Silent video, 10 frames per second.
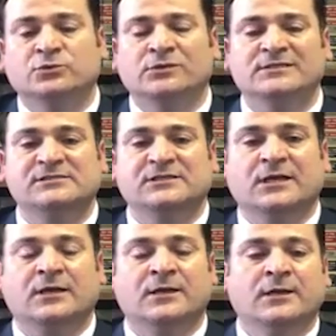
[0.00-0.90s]

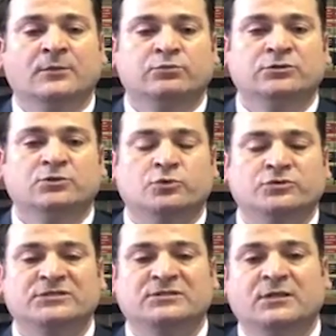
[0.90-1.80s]
Dolayısıyla bu da
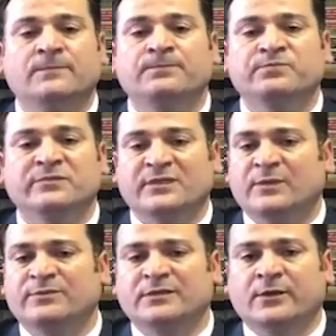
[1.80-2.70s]
çok ciddi
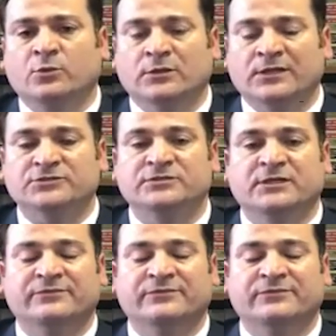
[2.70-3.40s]
tepkilere yol açtı.